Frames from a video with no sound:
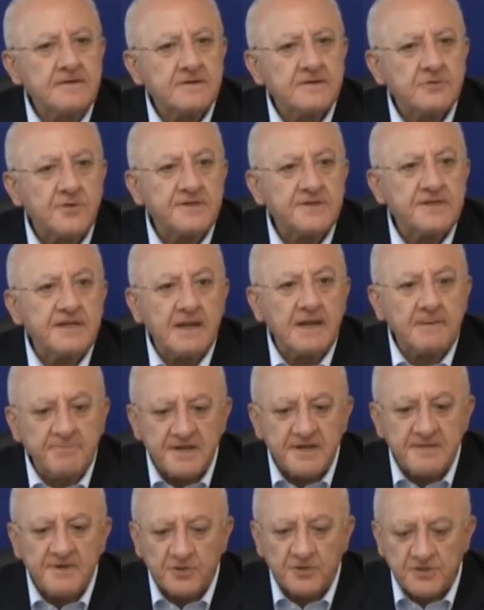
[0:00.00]
Quindi la
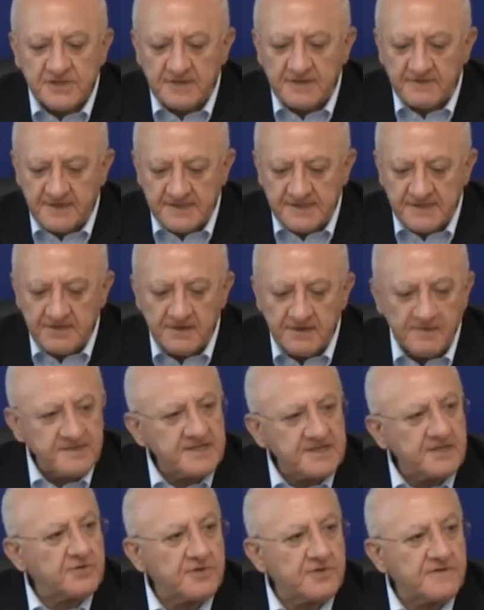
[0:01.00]
prima osservazione che mi
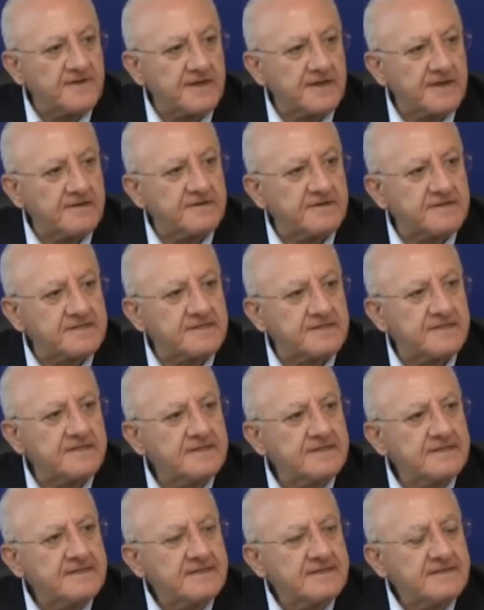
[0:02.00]
sento di fare è questa,
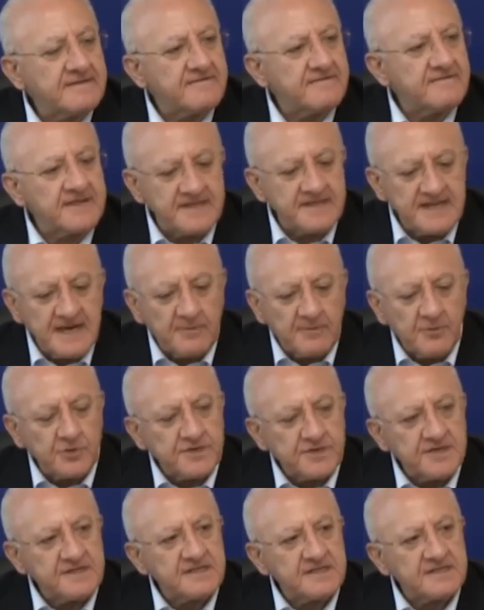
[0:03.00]
vediamo
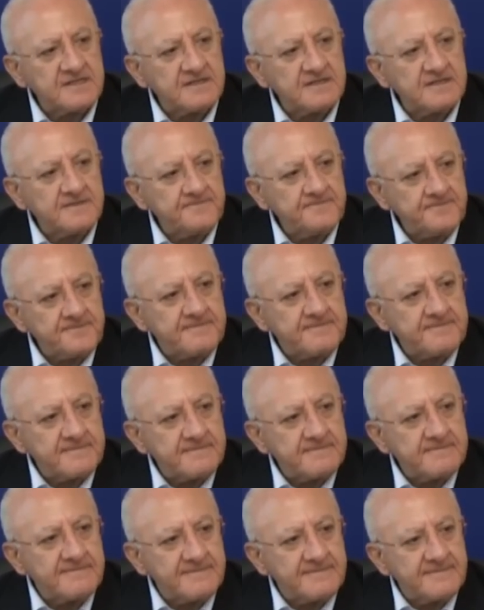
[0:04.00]
di
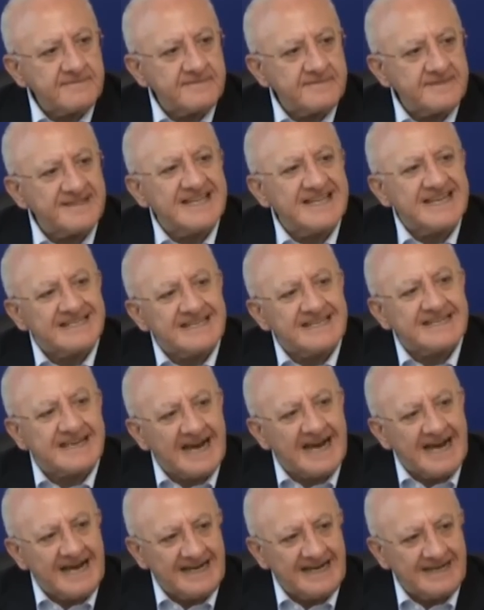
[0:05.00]

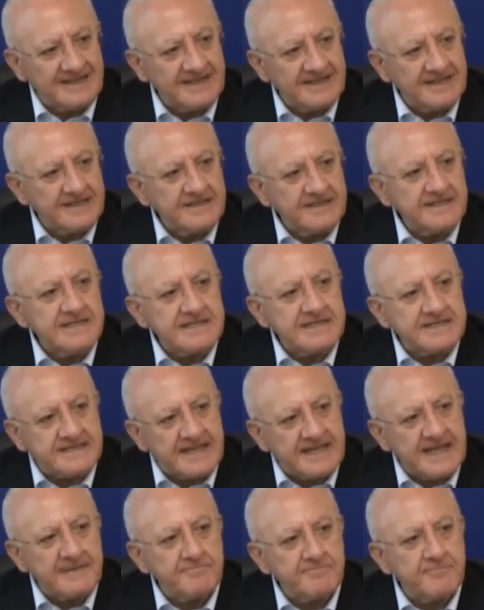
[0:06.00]
dedicare il
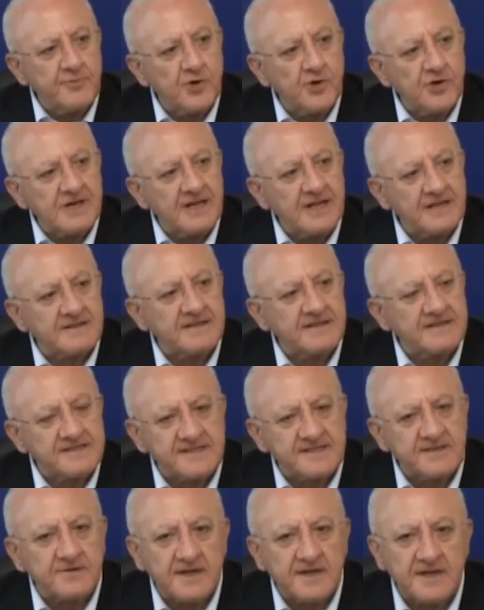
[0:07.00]
tempo e
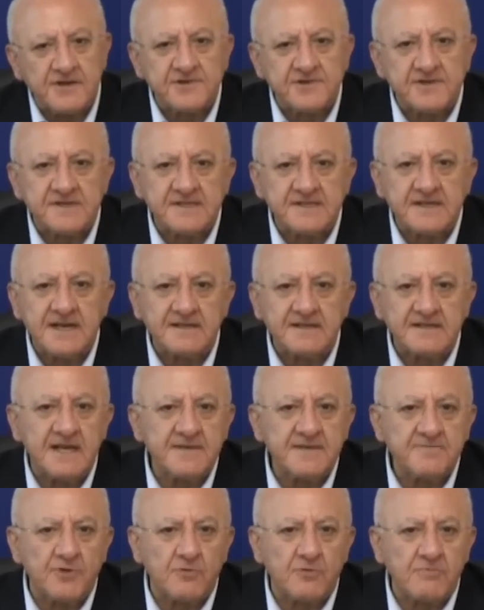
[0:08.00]
l'attenzione necessaria
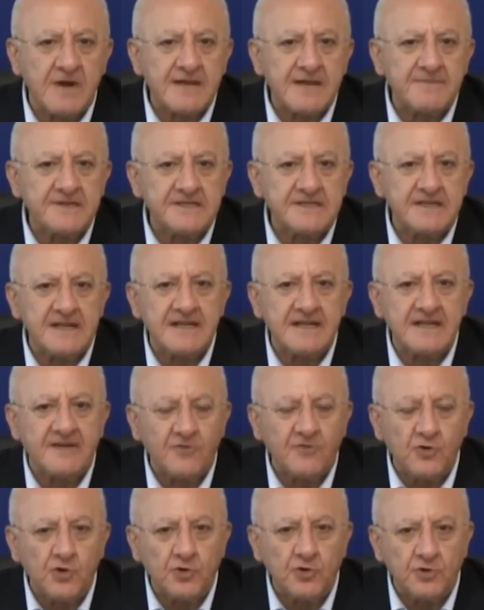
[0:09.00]
ai problemi del
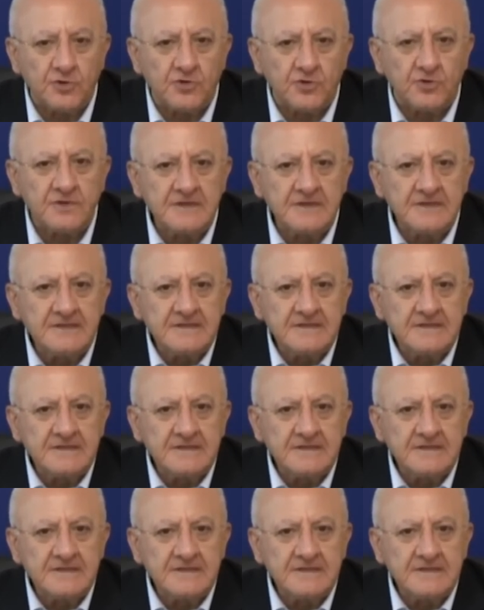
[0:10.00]
lavoro,